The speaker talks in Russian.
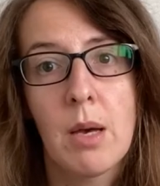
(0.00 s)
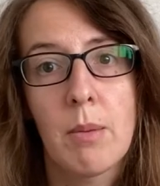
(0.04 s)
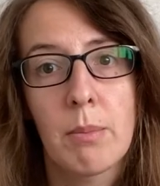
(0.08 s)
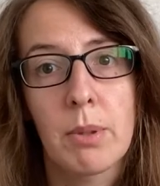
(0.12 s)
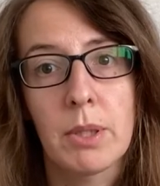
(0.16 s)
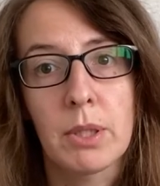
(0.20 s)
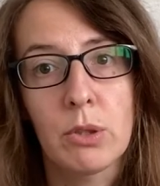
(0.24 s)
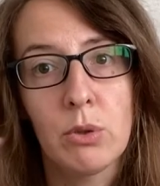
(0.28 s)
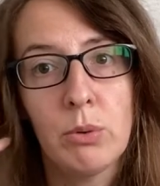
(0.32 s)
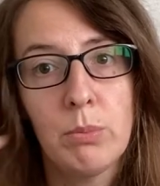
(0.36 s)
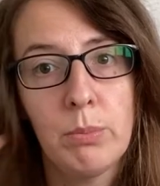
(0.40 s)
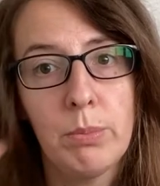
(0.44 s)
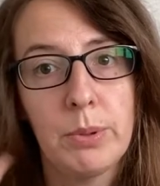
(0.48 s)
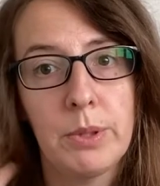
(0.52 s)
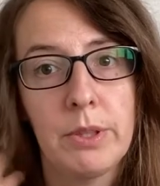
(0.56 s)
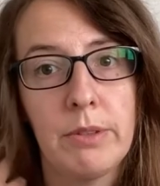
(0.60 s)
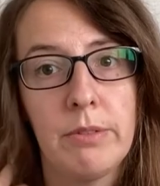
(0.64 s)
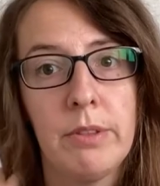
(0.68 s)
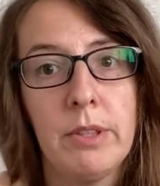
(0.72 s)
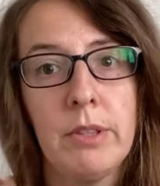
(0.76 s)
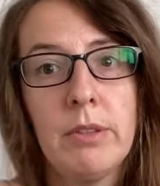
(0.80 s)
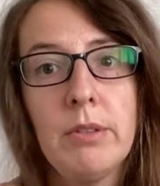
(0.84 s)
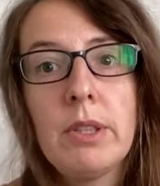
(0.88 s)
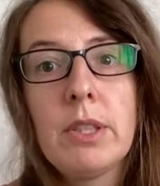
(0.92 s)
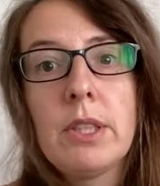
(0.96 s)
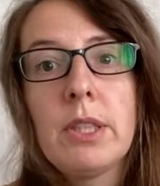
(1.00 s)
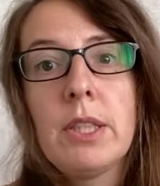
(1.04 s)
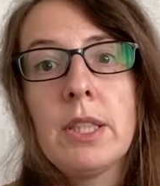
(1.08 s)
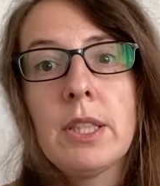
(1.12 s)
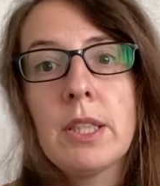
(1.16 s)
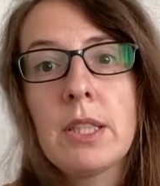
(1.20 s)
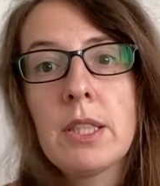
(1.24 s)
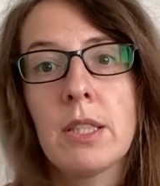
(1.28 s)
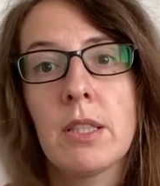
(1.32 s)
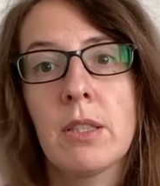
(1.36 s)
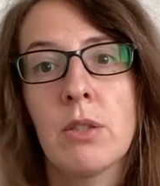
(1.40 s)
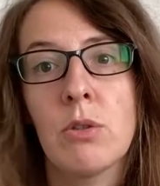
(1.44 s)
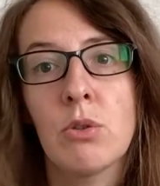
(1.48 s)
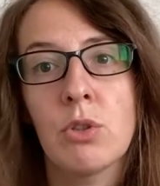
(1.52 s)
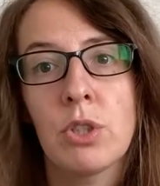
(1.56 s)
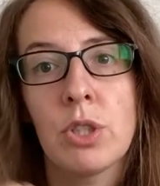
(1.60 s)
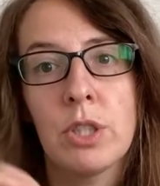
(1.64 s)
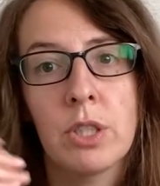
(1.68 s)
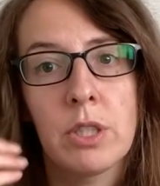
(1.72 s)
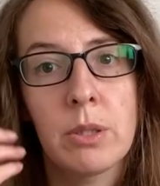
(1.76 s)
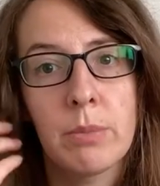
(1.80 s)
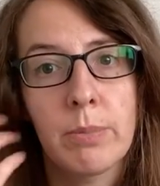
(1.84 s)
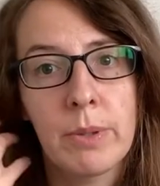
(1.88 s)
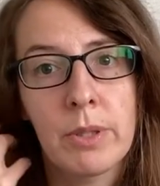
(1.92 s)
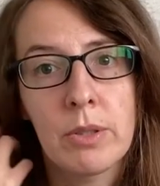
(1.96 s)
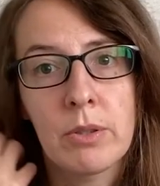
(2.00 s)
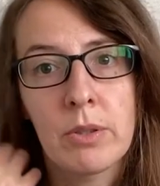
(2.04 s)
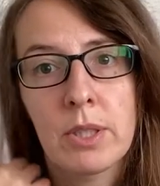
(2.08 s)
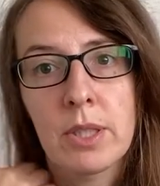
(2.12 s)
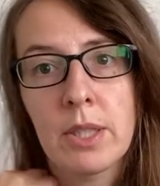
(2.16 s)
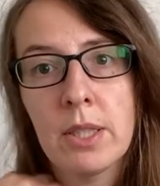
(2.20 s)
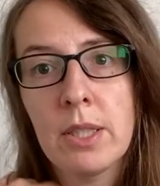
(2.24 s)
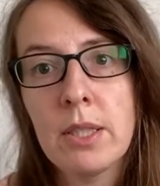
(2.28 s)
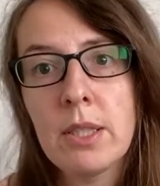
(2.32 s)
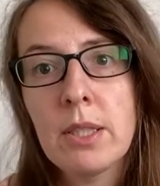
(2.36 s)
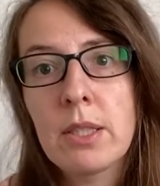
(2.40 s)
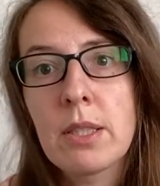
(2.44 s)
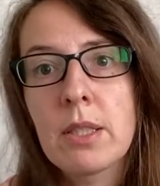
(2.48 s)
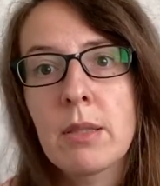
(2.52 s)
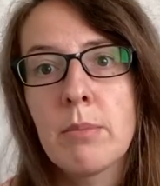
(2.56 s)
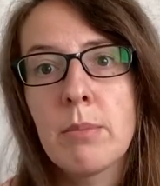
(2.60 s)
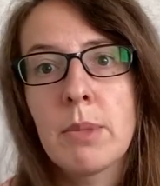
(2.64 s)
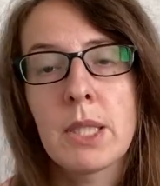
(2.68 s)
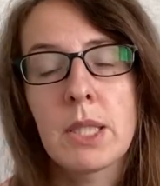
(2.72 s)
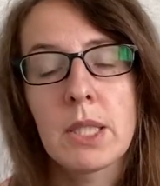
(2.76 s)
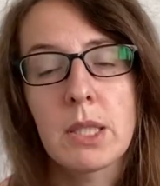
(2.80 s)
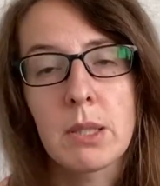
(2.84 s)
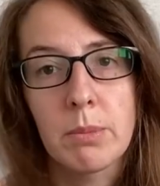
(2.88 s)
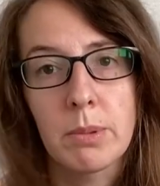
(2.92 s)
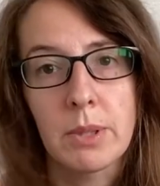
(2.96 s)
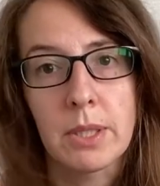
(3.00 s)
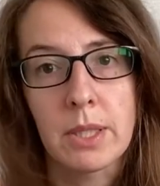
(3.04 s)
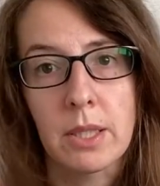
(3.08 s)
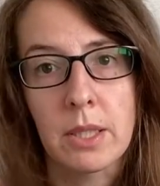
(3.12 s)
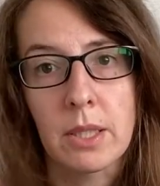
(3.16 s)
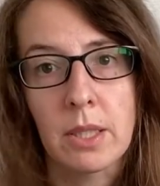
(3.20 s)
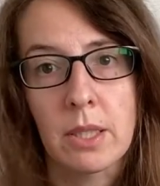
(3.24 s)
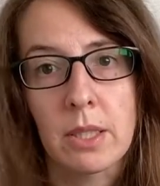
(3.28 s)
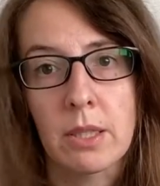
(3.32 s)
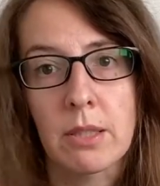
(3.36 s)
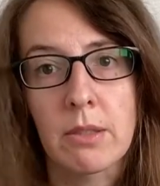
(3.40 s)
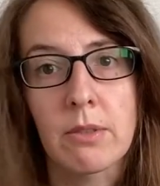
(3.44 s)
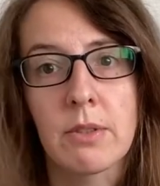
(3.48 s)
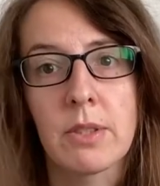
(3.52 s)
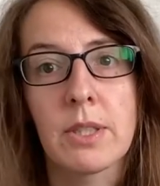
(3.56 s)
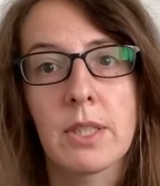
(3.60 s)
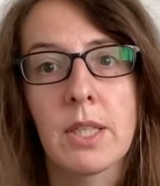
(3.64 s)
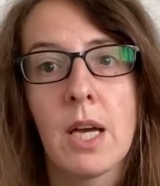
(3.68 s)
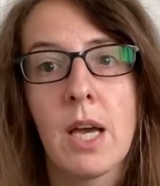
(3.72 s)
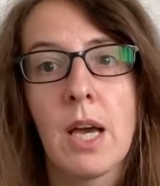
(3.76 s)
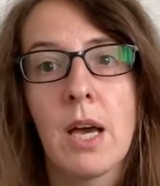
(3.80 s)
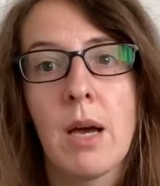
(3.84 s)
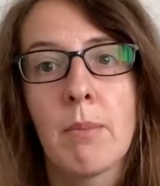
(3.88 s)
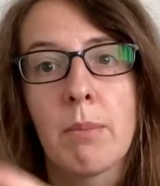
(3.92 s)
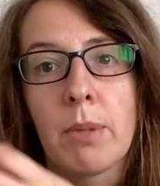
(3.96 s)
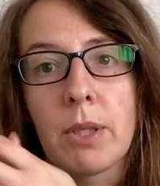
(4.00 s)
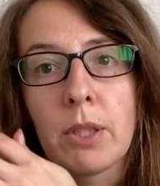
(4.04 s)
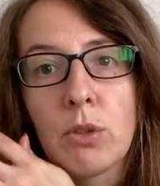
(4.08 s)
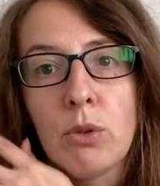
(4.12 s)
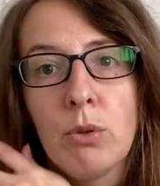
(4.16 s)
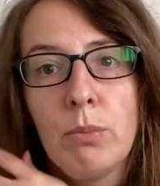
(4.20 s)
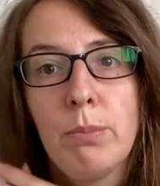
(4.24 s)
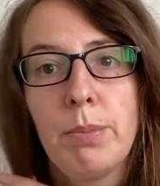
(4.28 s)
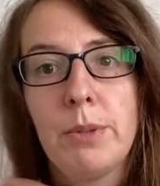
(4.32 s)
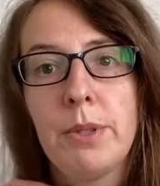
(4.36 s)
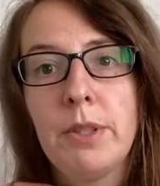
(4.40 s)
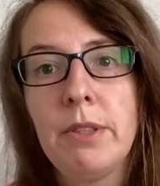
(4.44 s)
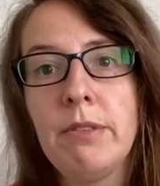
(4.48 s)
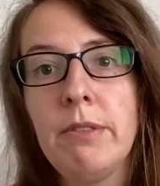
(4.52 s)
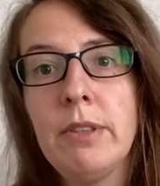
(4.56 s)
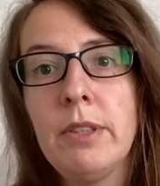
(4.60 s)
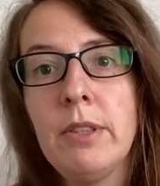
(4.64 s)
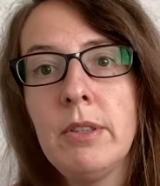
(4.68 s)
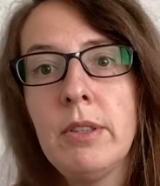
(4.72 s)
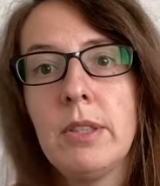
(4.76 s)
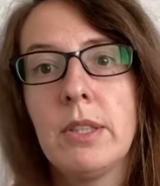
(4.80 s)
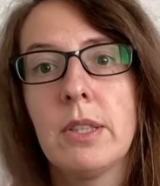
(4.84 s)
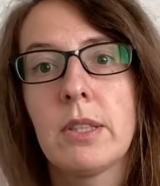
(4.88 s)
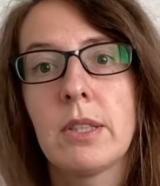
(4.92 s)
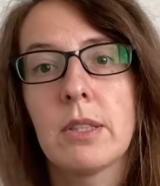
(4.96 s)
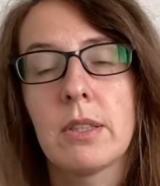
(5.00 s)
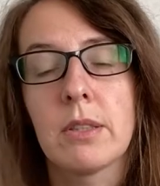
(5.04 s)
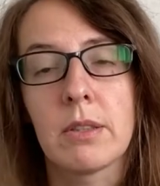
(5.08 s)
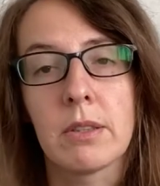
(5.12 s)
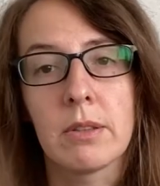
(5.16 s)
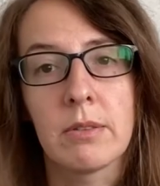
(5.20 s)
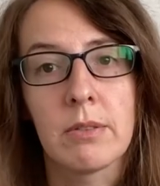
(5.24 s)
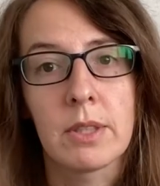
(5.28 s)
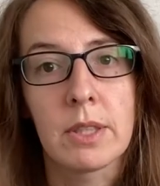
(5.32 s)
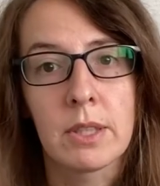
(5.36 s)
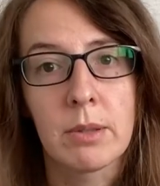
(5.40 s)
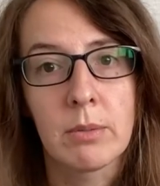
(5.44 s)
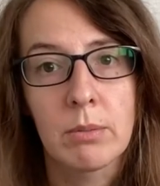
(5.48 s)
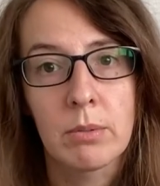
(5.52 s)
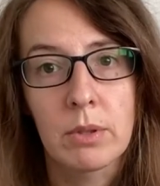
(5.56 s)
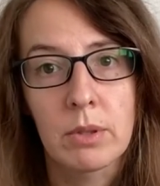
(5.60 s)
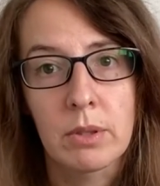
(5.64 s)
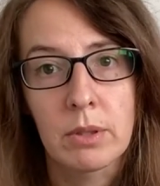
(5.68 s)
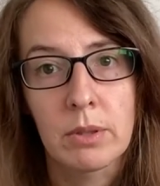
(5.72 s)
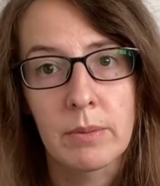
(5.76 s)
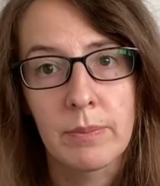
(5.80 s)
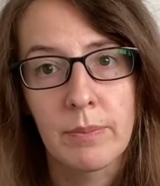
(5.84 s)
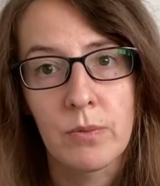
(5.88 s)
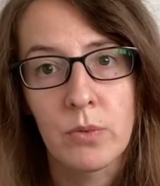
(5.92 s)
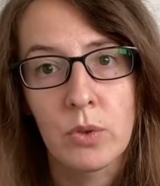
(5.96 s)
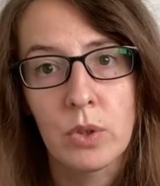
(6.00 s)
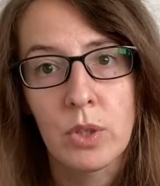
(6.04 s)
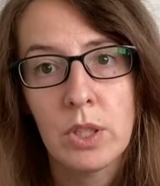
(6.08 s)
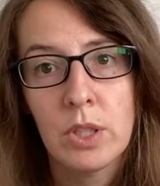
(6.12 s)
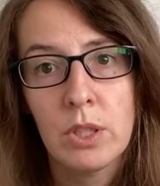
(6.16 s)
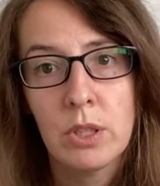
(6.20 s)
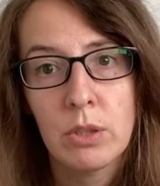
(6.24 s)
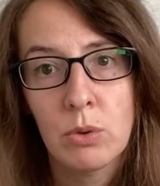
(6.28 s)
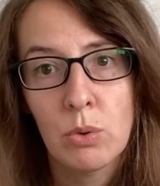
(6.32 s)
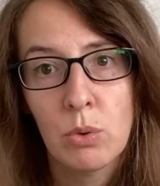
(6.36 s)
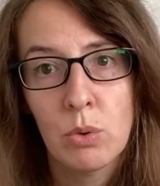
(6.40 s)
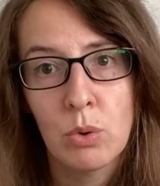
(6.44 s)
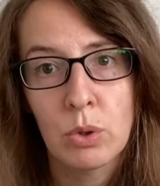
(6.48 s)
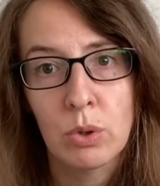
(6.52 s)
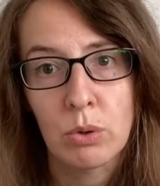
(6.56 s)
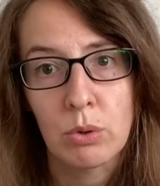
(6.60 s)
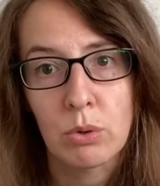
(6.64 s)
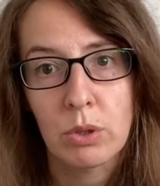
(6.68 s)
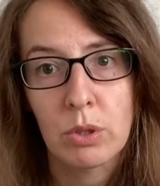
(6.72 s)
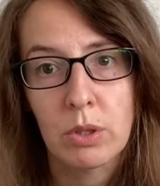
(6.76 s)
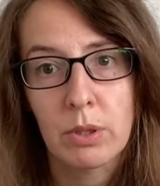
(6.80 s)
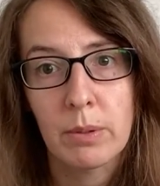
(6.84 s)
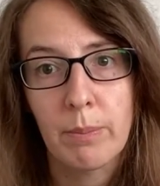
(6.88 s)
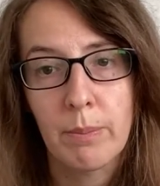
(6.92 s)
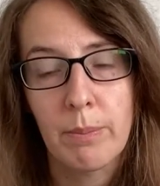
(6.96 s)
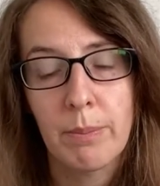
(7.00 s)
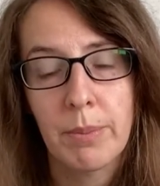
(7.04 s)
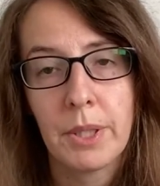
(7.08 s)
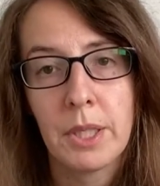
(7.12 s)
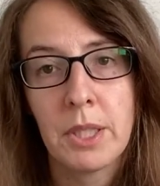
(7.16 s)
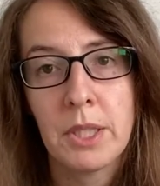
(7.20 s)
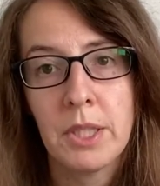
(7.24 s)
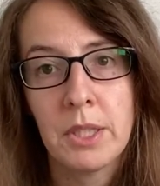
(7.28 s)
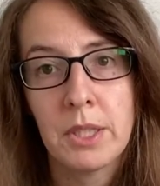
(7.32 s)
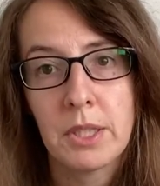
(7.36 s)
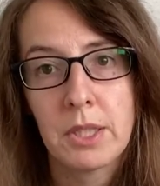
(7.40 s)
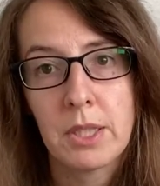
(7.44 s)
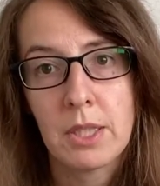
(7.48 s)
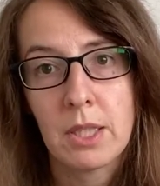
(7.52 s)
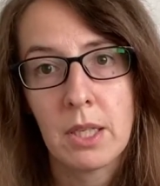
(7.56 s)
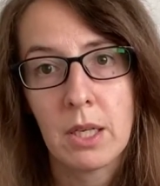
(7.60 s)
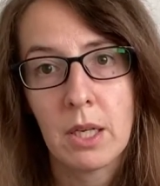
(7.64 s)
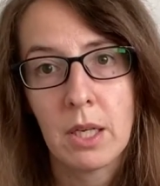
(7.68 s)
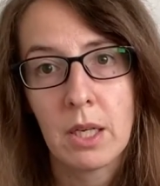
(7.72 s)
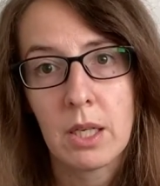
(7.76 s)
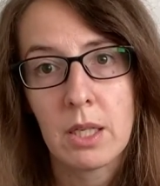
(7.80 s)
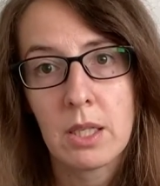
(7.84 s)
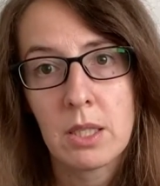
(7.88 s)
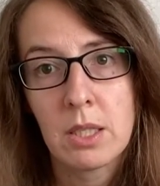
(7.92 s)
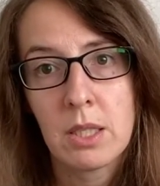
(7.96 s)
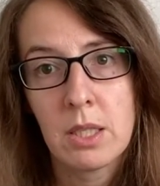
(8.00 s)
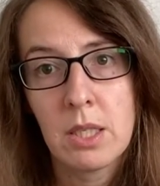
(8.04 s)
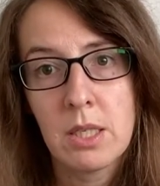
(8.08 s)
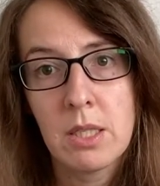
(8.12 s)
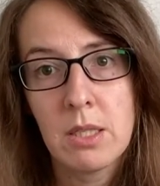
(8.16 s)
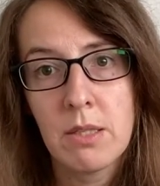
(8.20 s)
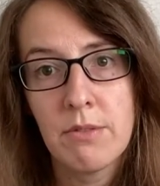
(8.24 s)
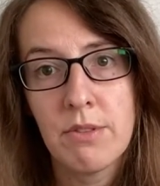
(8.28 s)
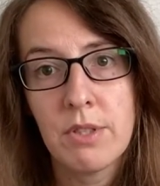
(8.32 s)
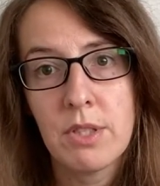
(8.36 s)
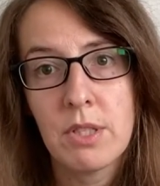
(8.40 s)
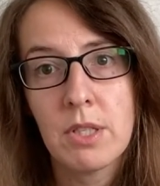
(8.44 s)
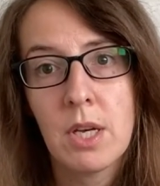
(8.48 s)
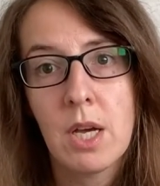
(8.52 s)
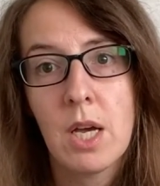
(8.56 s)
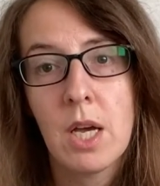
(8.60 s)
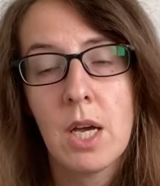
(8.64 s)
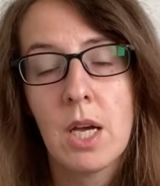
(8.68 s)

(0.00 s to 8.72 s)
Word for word: Потом появилась, я стала уже эти палосанты сама себе заказывать. Потом появились э, воз, э, вот эти конусы, про них стали рассказывать.